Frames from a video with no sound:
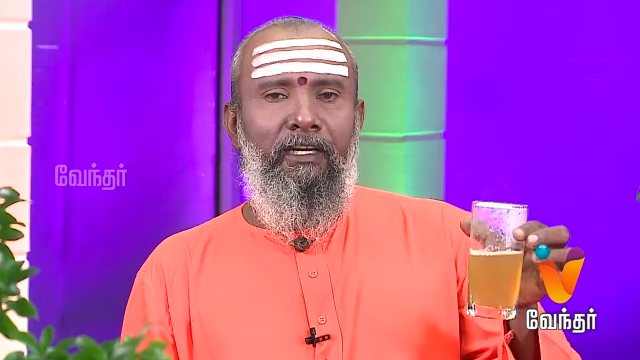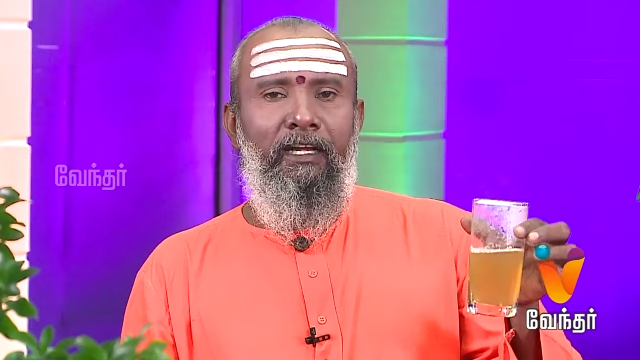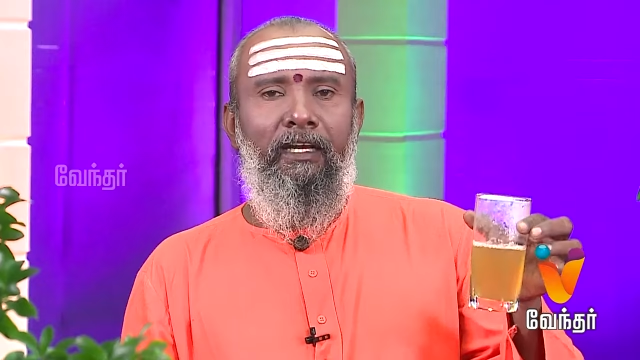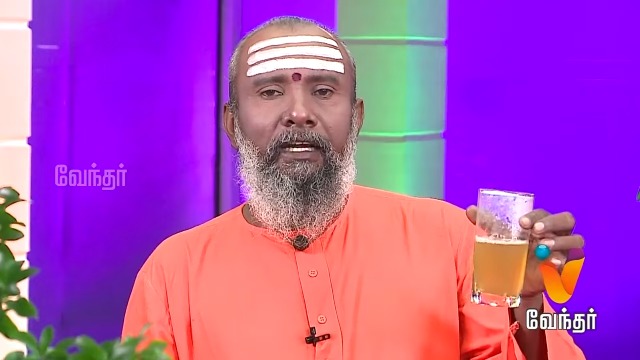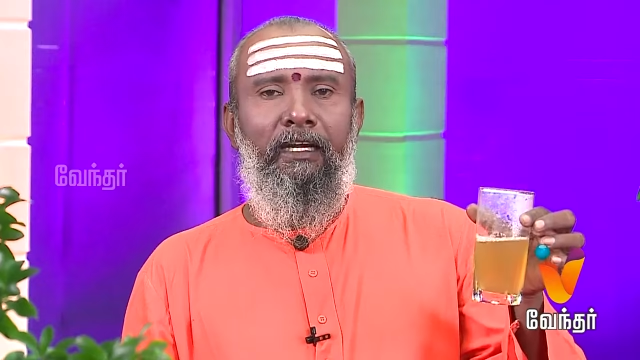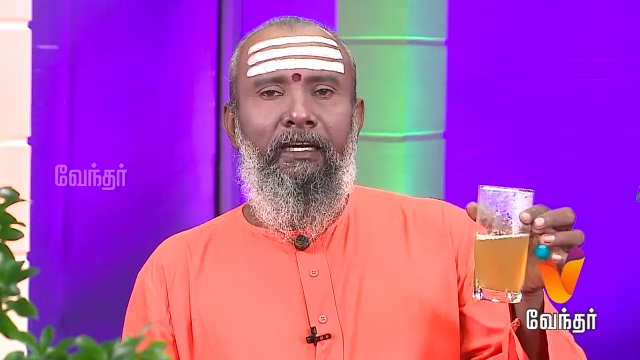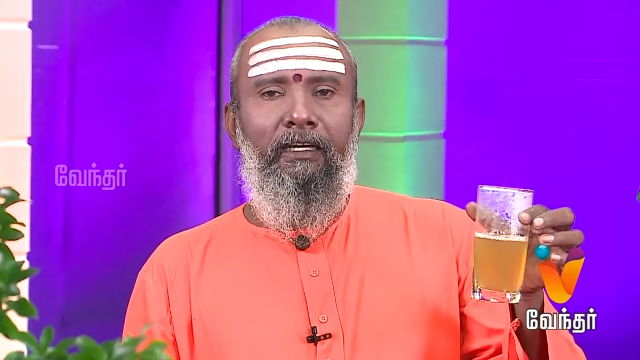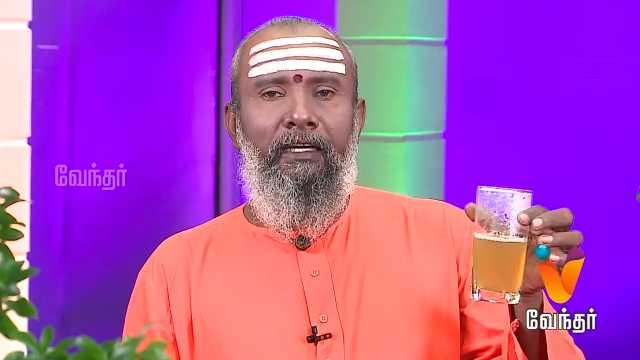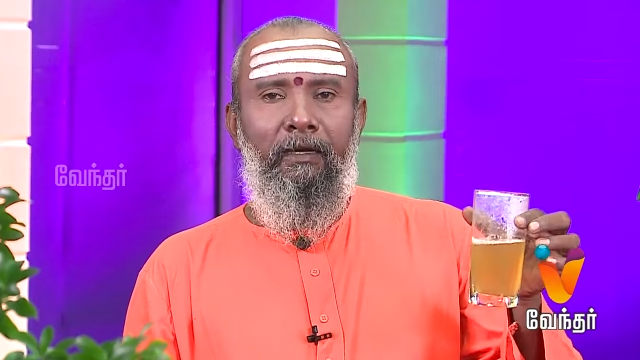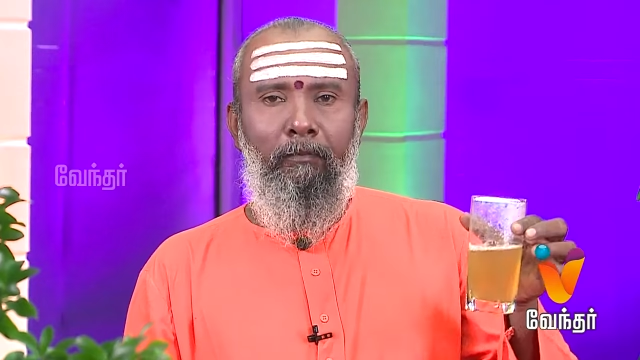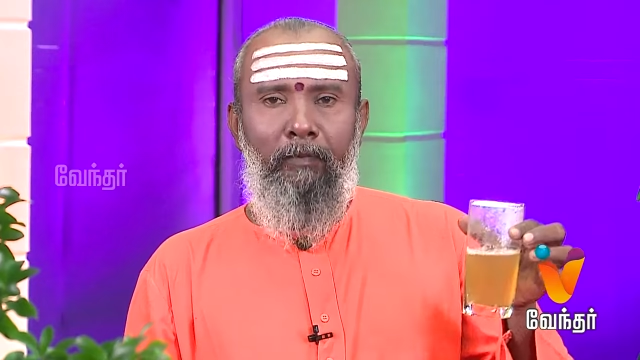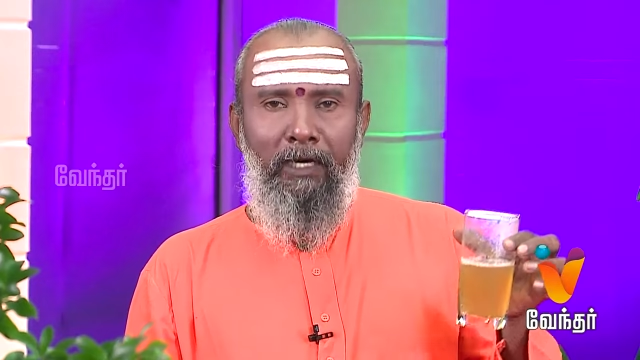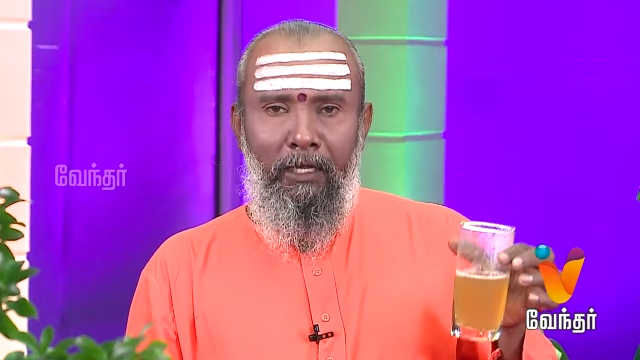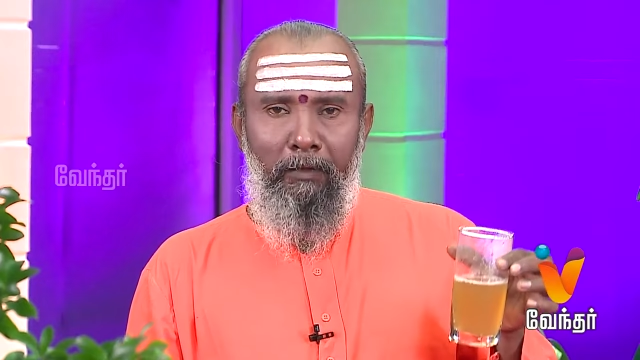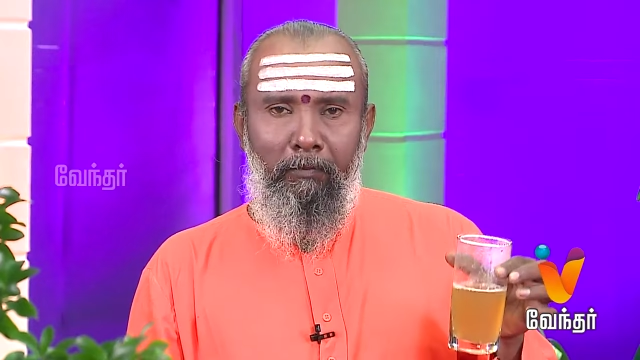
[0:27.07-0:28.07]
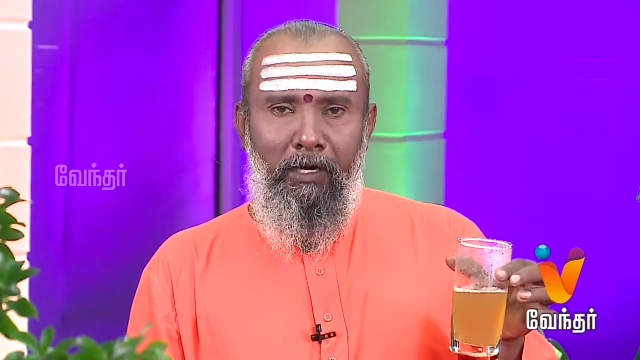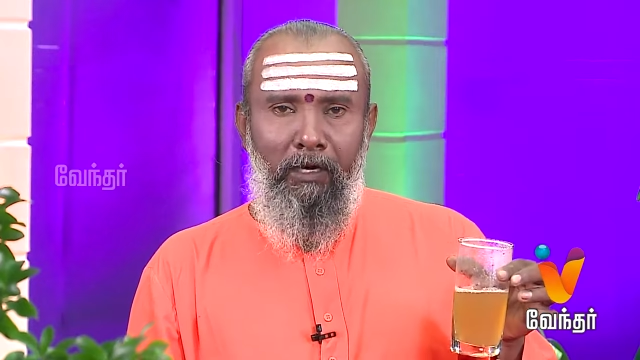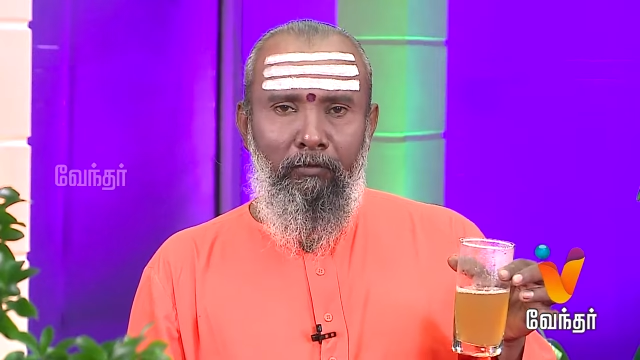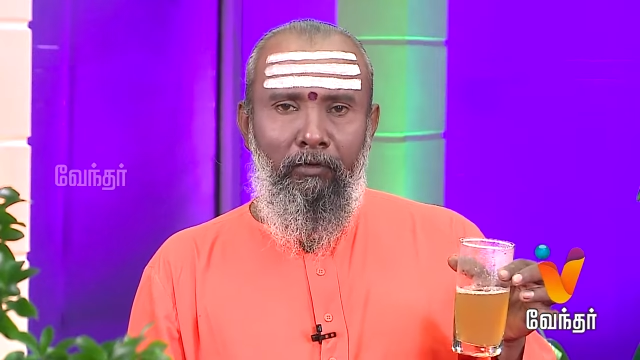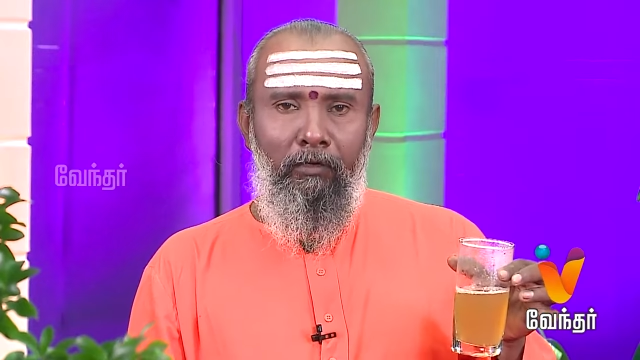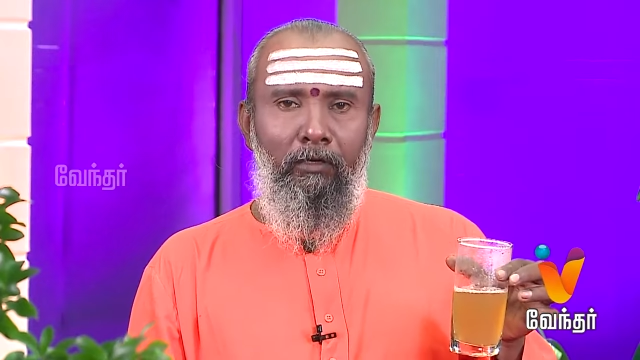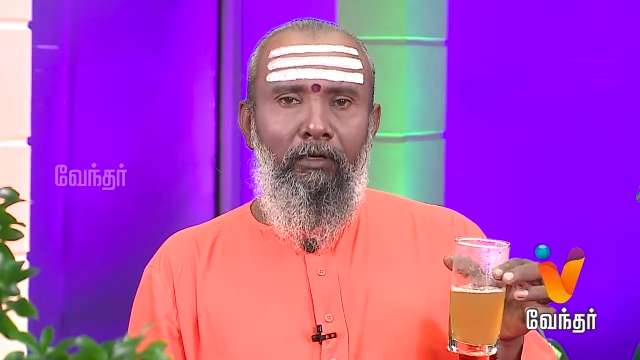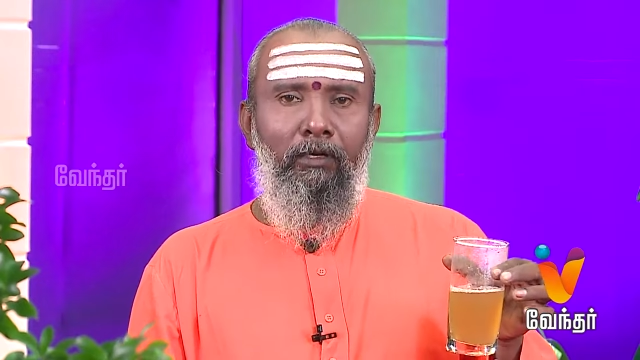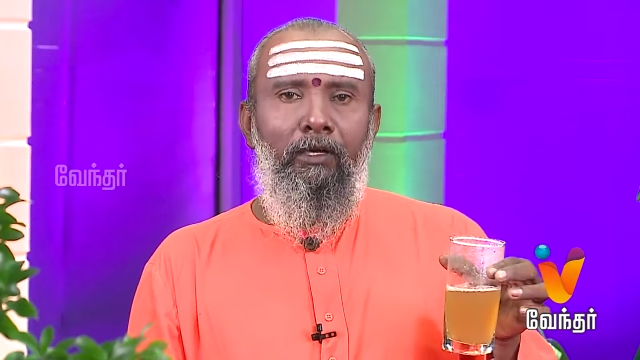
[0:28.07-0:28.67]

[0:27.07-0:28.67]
நல்ல மணமாகவும்